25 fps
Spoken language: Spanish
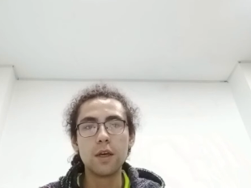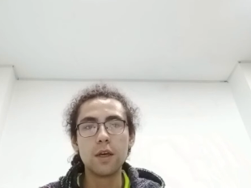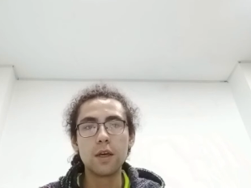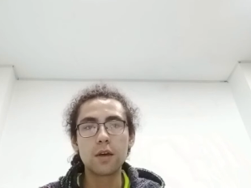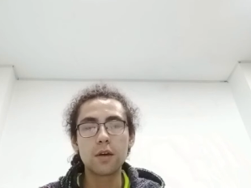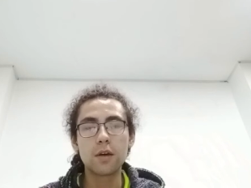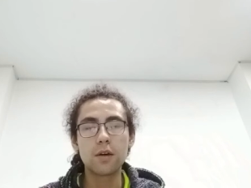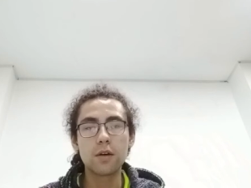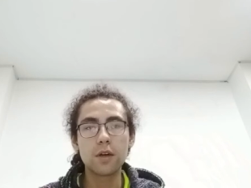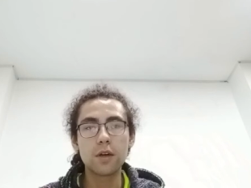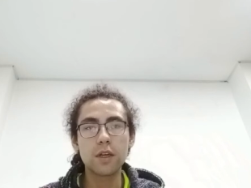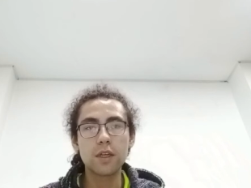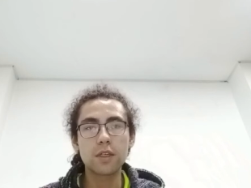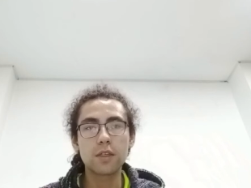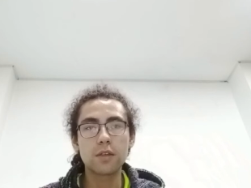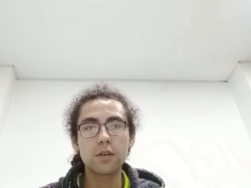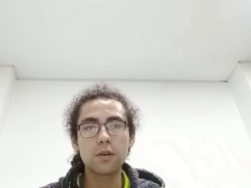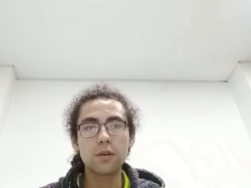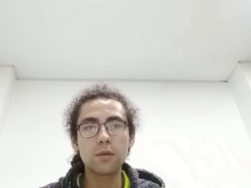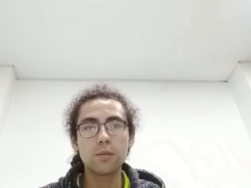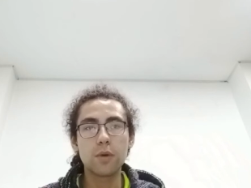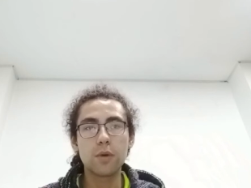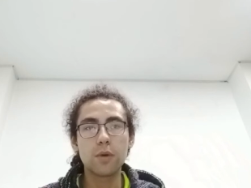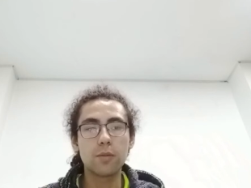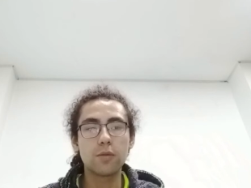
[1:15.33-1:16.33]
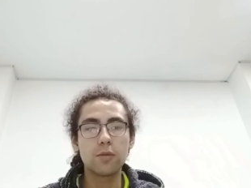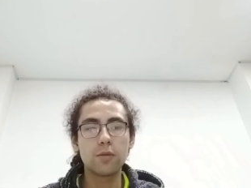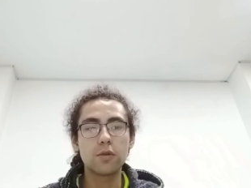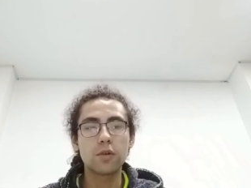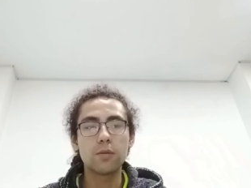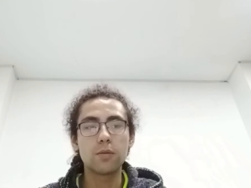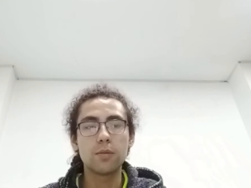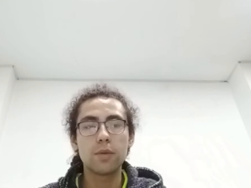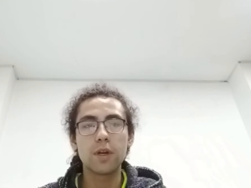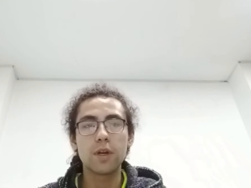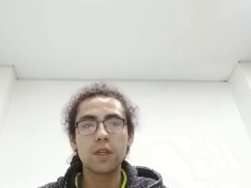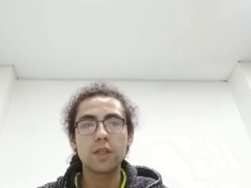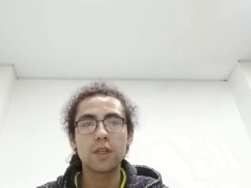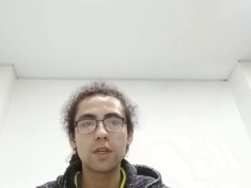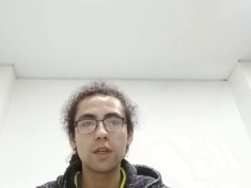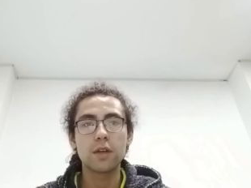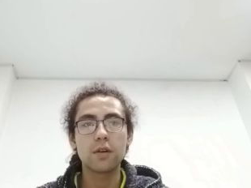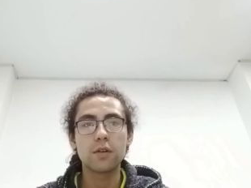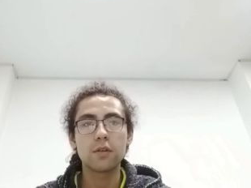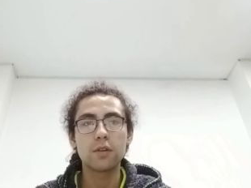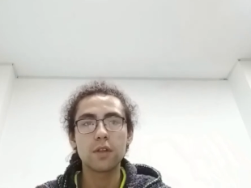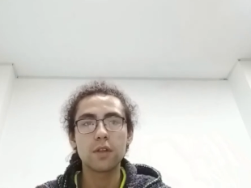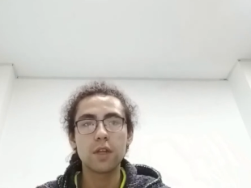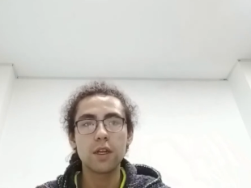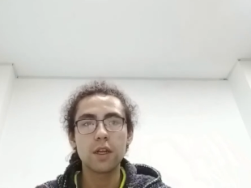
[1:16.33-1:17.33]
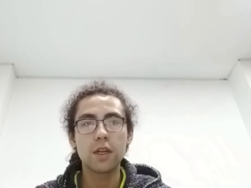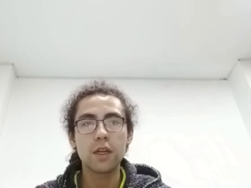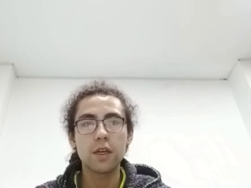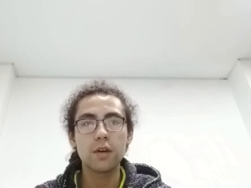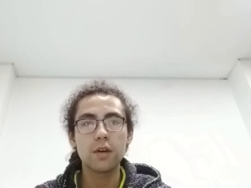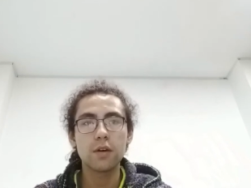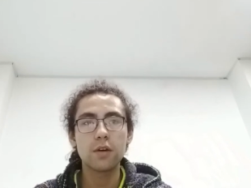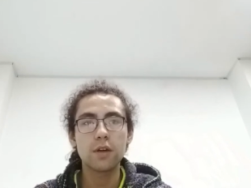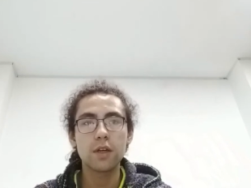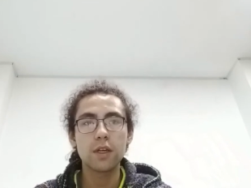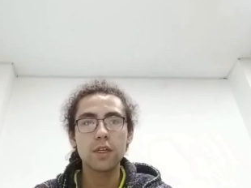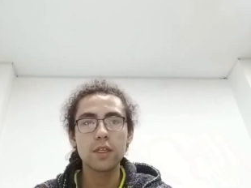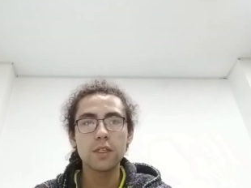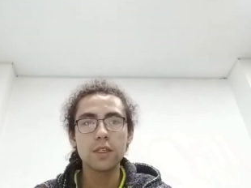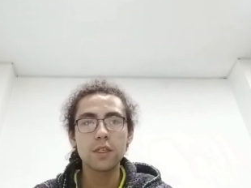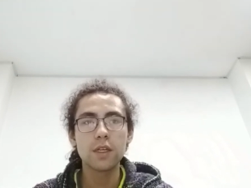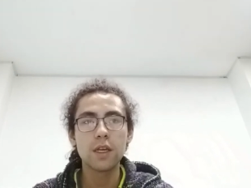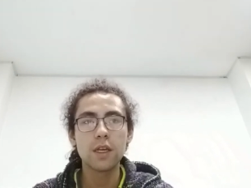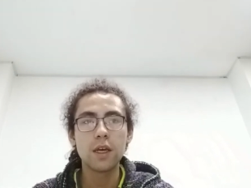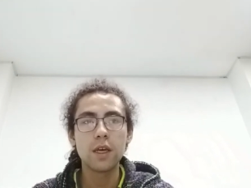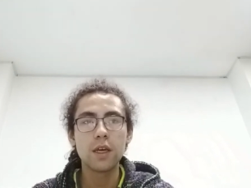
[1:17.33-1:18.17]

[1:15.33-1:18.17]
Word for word: Con esto podemos compartir contenedores